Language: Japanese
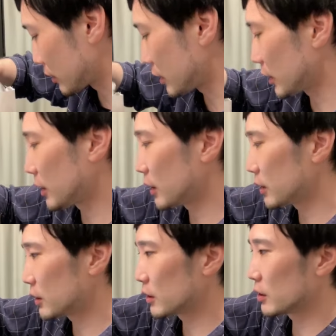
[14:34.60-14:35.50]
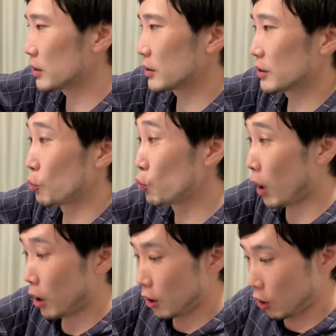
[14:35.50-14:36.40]
ででーんう
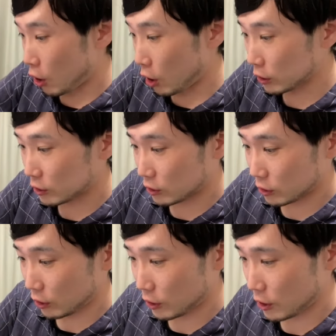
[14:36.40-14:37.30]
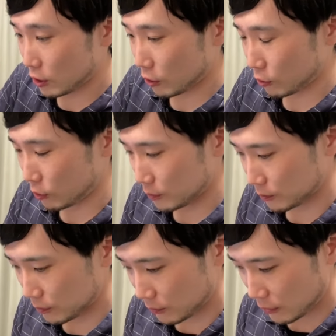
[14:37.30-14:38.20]
わっあったけんだけど。
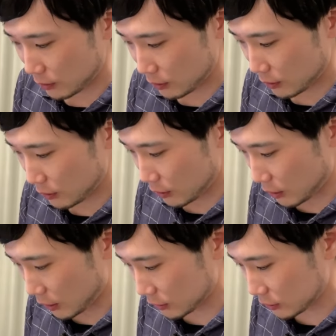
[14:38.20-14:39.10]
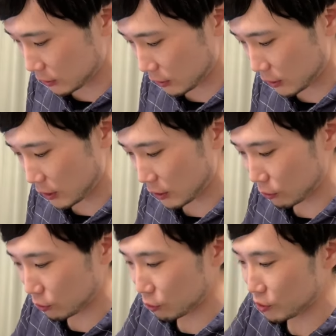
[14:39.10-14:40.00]
あったけえ
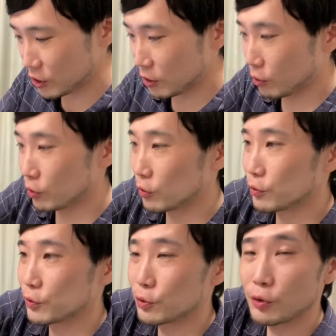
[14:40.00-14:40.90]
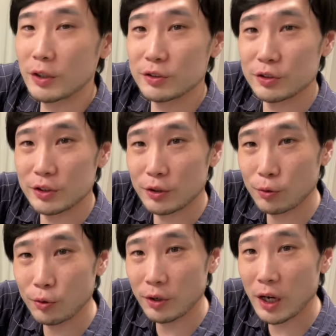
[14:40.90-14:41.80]
と同時にこの袋がついてる、
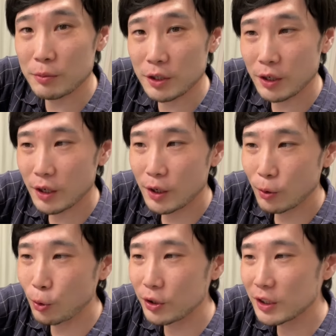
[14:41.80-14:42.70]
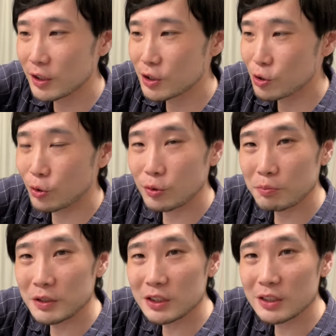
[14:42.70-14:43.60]
この紙。これってあれでしょ
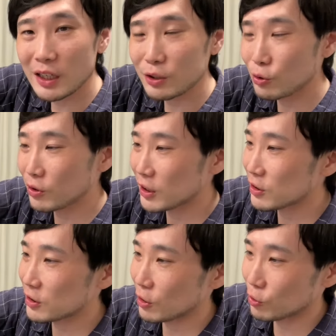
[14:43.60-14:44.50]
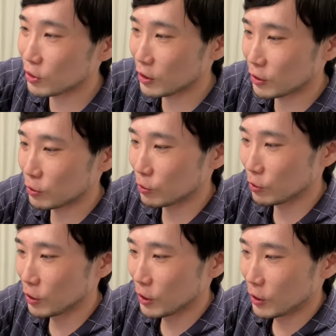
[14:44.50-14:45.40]
ミスタードーナツでよくあるあ
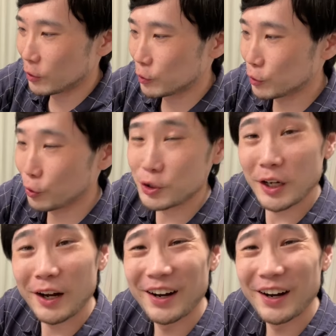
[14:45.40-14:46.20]
の、袋じゃん。